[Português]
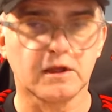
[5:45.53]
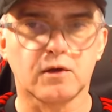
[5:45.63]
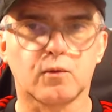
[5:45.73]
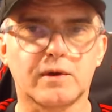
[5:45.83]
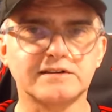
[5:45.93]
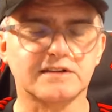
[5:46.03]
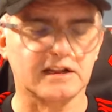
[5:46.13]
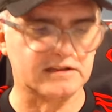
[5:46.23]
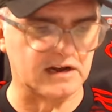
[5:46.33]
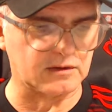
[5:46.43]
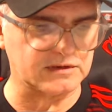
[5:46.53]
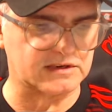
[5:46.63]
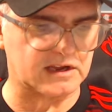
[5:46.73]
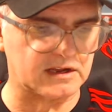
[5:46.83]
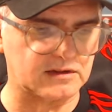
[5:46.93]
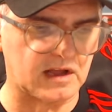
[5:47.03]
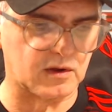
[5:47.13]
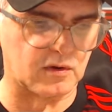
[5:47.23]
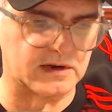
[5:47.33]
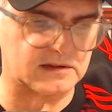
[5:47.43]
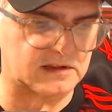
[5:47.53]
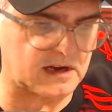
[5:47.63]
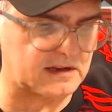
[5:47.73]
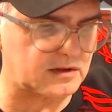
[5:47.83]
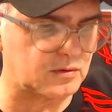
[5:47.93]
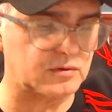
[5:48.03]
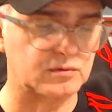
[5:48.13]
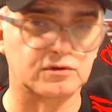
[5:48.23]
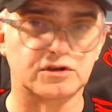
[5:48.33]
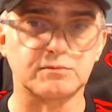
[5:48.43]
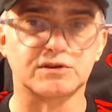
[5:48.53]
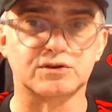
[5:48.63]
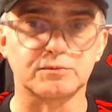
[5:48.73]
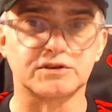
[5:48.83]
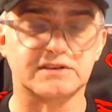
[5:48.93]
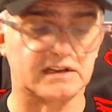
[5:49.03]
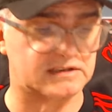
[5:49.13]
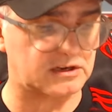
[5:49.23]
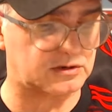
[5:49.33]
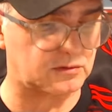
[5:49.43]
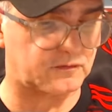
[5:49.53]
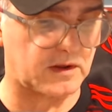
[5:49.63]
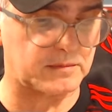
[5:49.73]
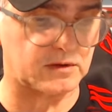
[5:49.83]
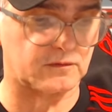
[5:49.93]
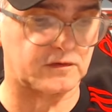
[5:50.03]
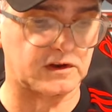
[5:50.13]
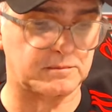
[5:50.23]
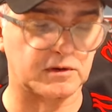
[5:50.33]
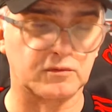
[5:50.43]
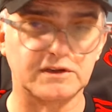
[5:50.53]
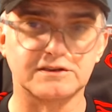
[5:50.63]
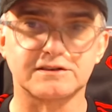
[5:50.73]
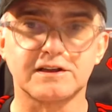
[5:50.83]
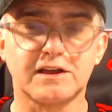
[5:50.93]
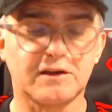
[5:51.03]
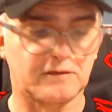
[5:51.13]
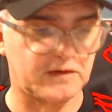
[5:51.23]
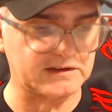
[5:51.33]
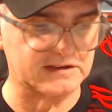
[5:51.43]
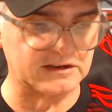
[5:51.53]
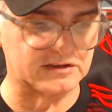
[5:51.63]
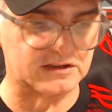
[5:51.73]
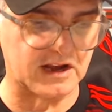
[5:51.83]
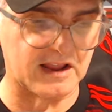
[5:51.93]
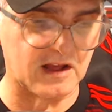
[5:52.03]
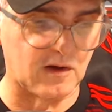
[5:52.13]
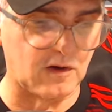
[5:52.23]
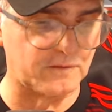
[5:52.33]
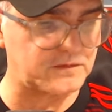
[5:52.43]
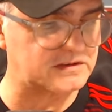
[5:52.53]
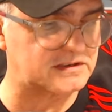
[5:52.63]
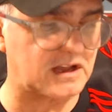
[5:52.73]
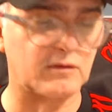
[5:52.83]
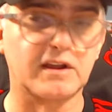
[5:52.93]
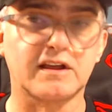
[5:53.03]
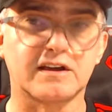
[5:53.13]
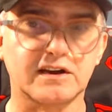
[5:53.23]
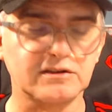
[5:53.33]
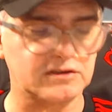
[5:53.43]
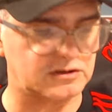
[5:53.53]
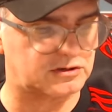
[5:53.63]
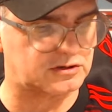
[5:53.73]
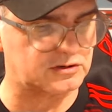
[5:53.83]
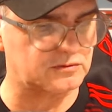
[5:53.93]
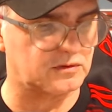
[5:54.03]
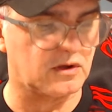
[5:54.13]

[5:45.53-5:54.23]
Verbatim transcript: O ex-lateral esquerdo e agora treinador do time sub-17 do Flamengo, Felipe Luiz, fez a estreia oficial em grande estilo